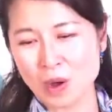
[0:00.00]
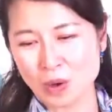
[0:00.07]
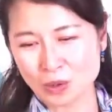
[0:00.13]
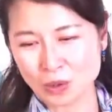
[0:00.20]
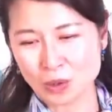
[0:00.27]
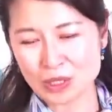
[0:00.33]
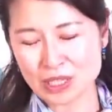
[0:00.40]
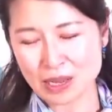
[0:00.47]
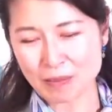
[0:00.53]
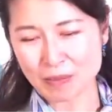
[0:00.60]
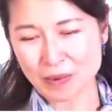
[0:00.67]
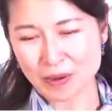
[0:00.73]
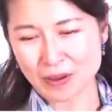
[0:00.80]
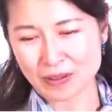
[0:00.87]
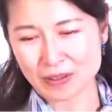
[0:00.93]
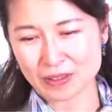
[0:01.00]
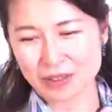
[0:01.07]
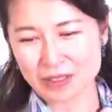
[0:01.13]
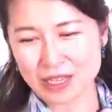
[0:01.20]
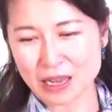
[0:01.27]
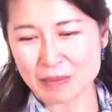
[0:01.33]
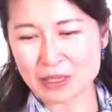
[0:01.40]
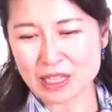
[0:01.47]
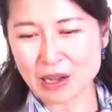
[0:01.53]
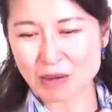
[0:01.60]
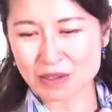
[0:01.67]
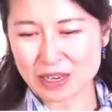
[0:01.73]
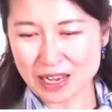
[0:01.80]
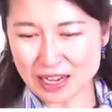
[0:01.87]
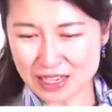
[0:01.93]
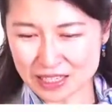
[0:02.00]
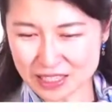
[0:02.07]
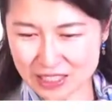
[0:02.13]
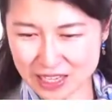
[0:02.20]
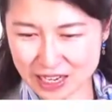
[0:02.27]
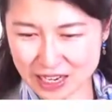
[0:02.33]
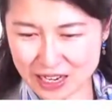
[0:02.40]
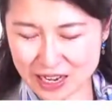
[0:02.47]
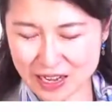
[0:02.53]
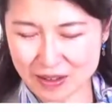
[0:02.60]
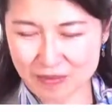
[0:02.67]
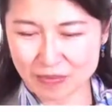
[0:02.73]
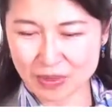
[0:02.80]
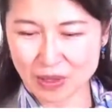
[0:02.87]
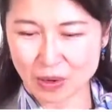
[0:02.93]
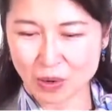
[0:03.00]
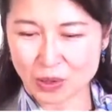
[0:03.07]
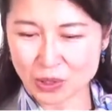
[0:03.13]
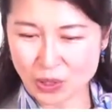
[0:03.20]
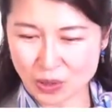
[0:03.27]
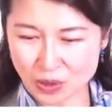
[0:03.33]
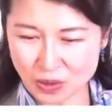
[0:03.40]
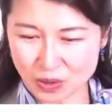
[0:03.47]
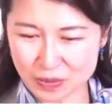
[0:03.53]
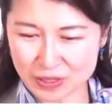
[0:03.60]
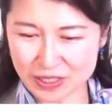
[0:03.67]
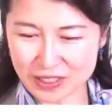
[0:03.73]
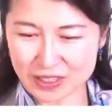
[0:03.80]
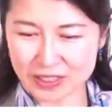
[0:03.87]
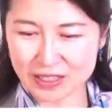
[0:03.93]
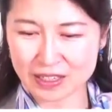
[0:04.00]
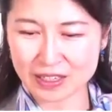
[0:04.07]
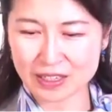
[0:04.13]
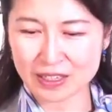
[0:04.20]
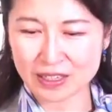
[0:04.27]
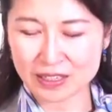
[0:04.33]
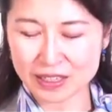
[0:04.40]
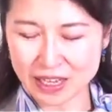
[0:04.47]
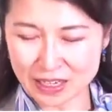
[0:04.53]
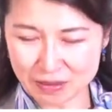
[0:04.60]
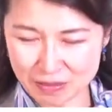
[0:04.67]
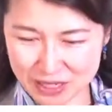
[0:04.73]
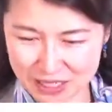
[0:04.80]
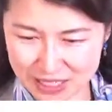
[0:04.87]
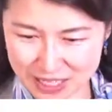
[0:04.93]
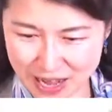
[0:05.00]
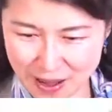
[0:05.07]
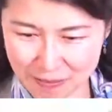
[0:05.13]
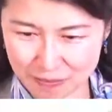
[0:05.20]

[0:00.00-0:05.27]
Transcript: お父さんも涙を流しながらお喜びになりました